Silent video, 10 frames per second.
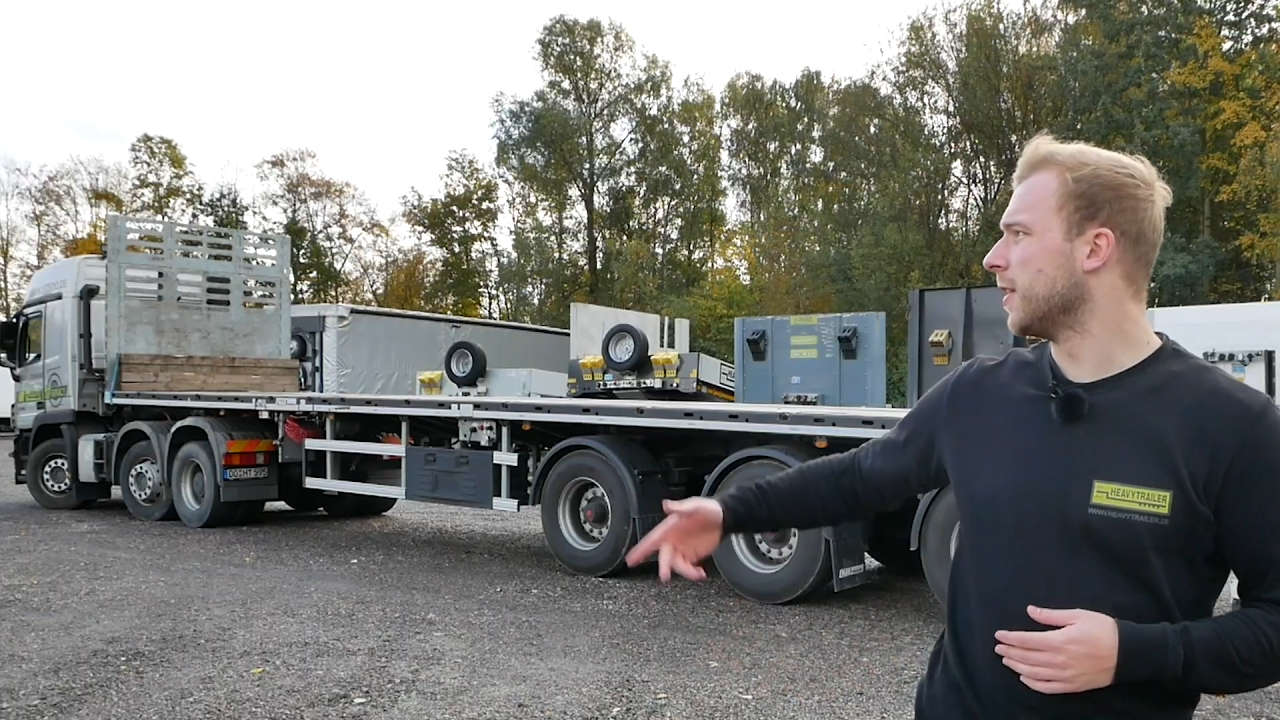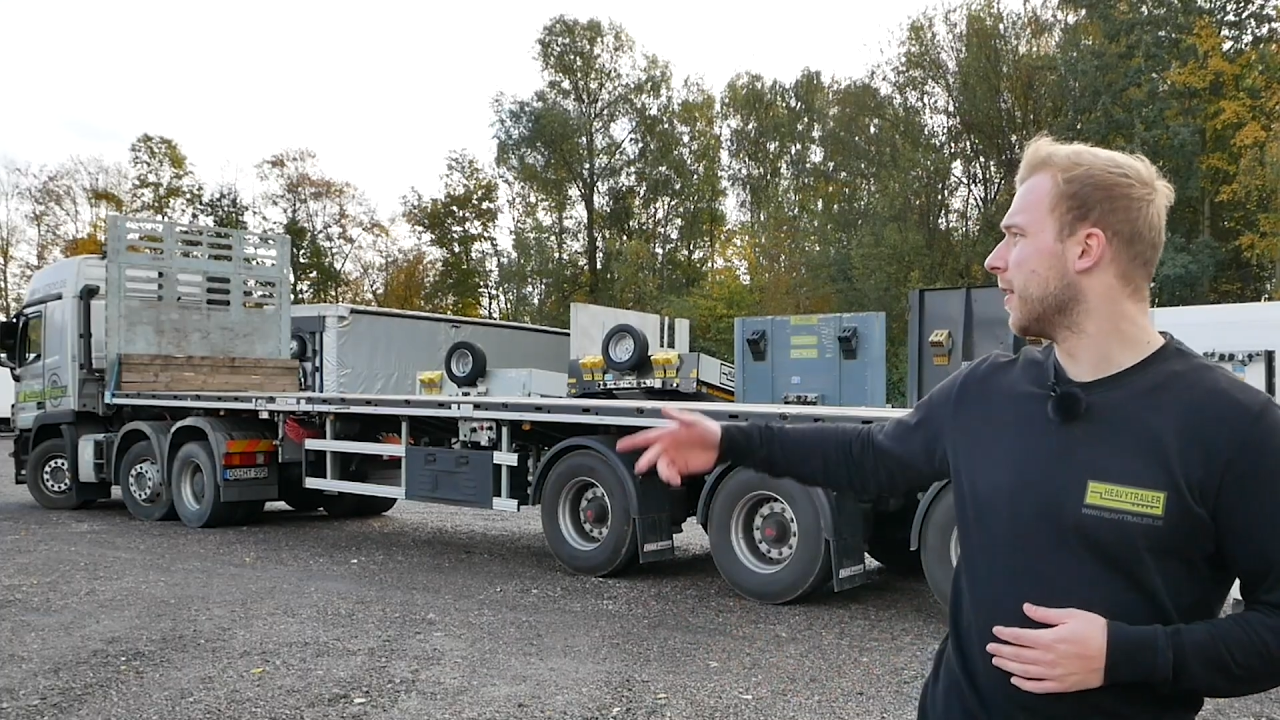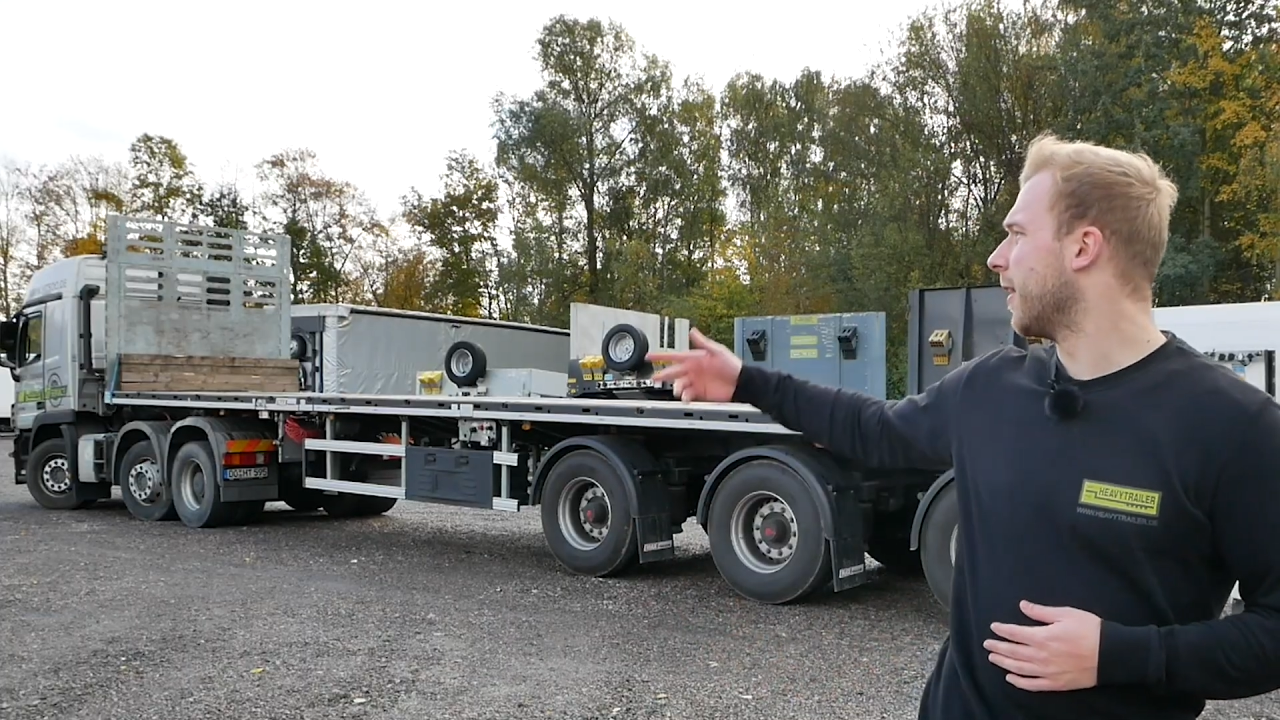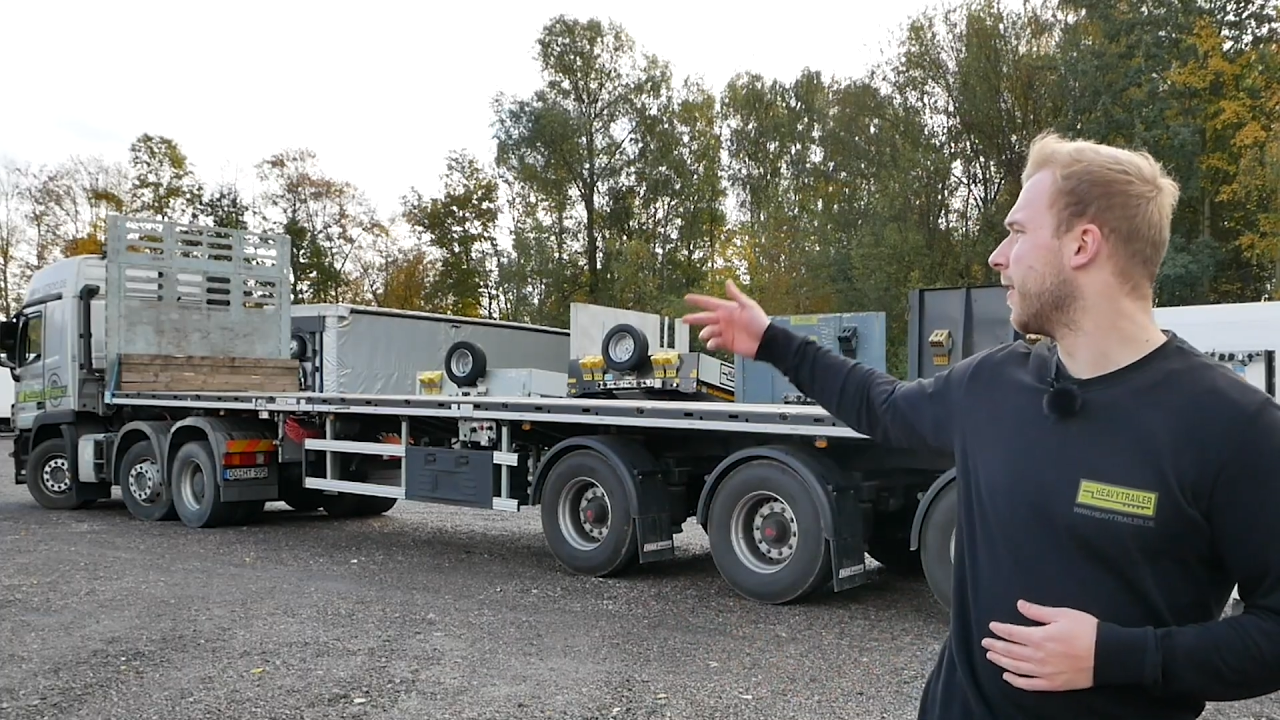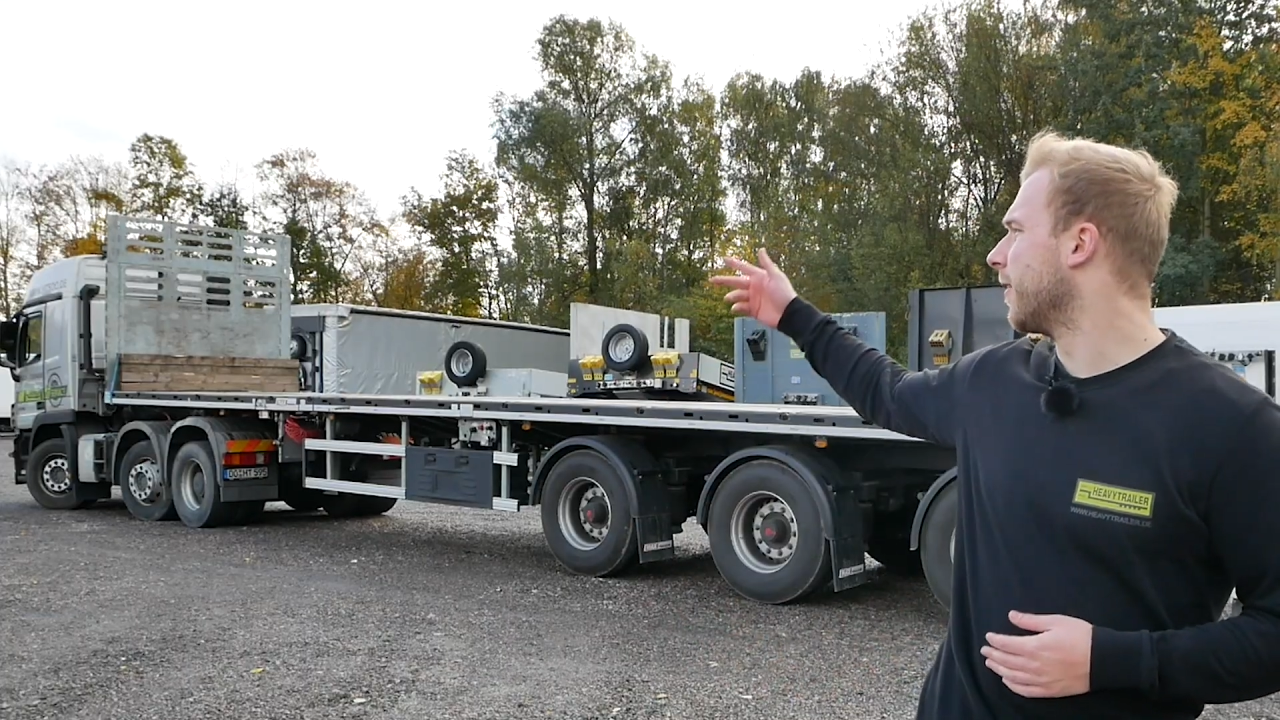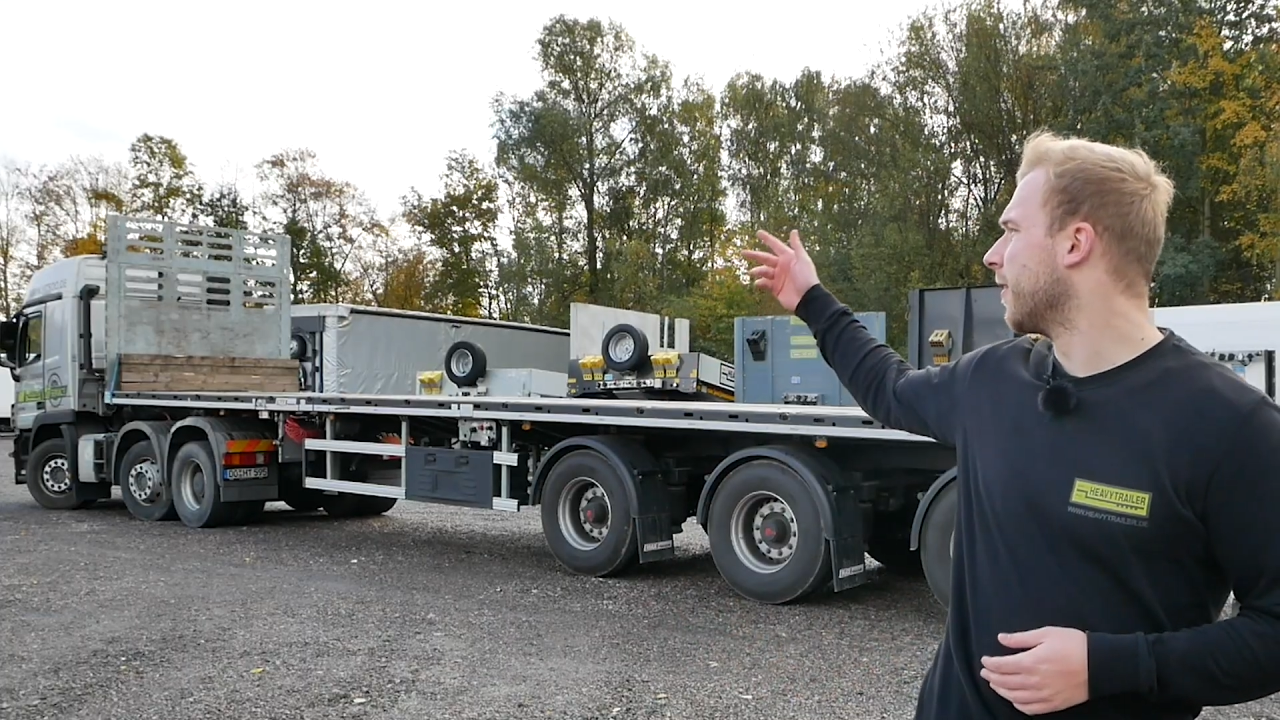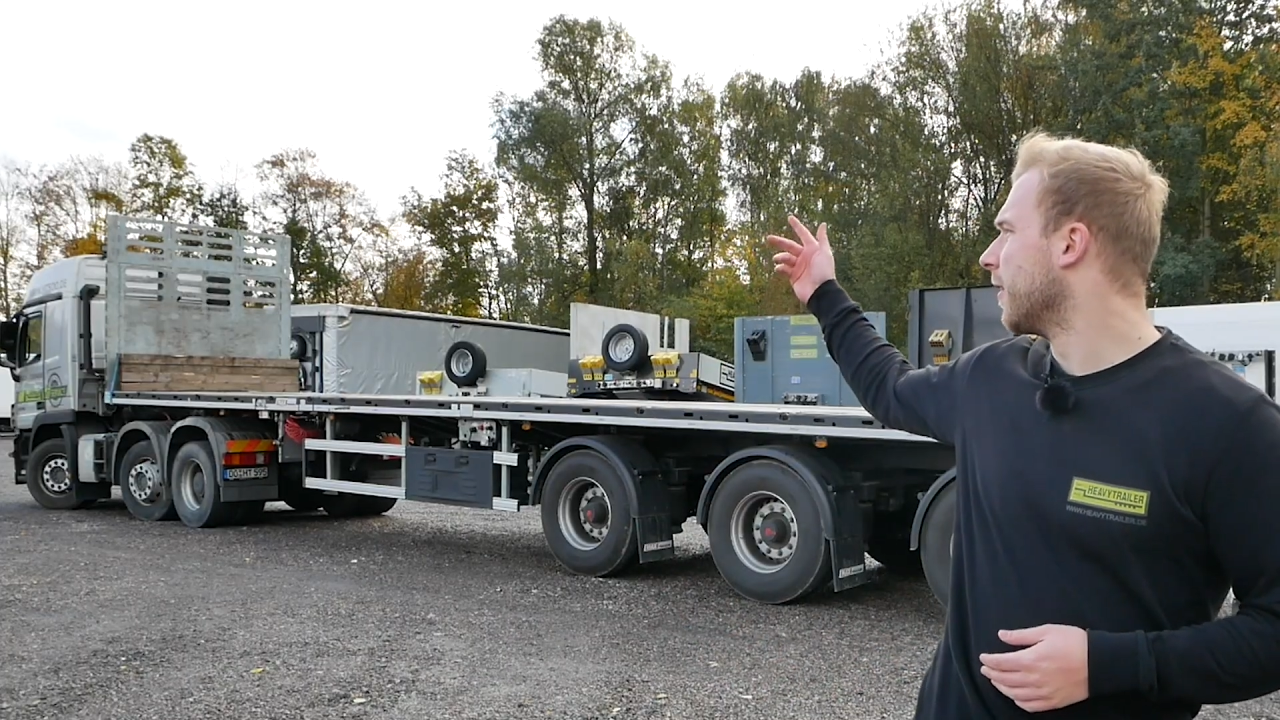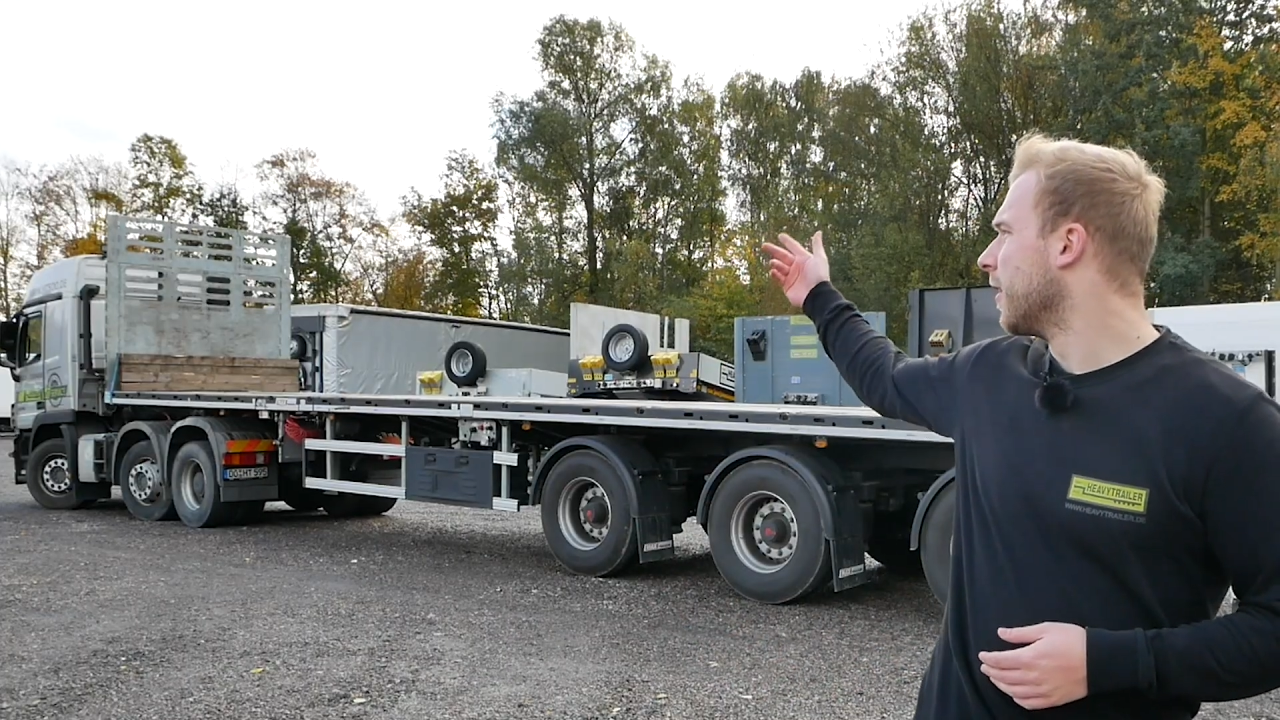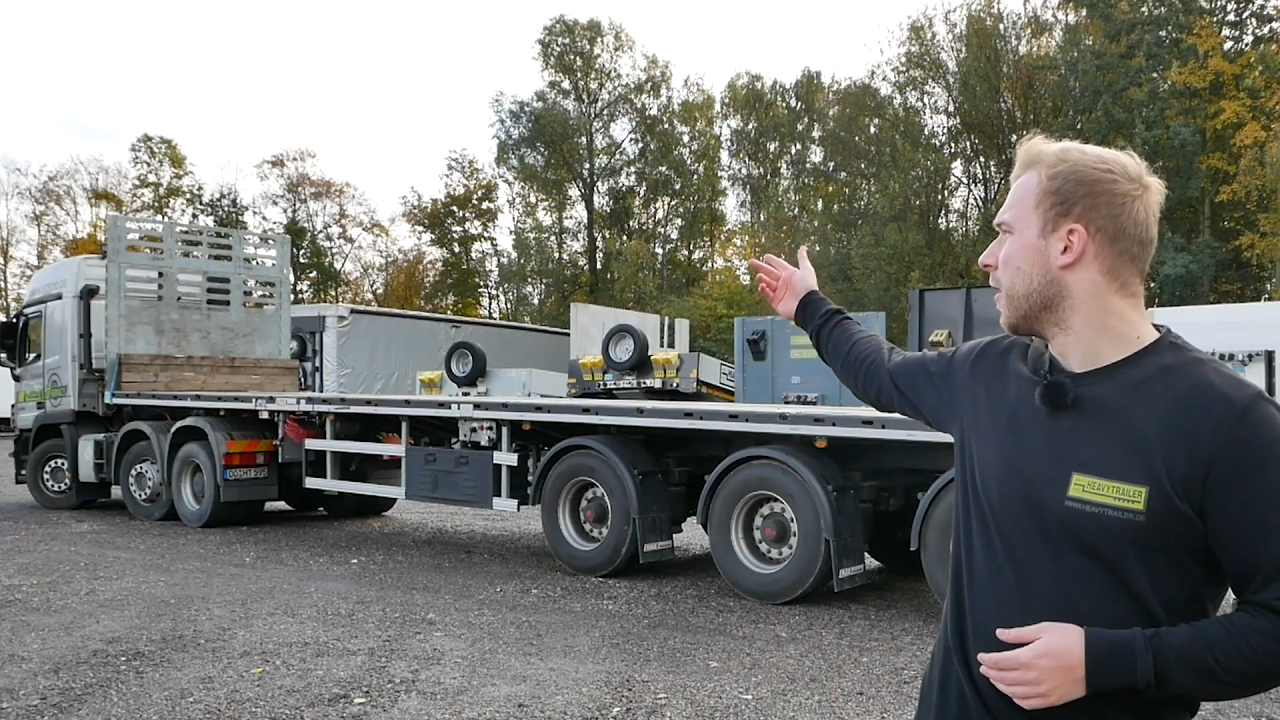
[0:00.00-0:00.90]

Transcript: sieht, eine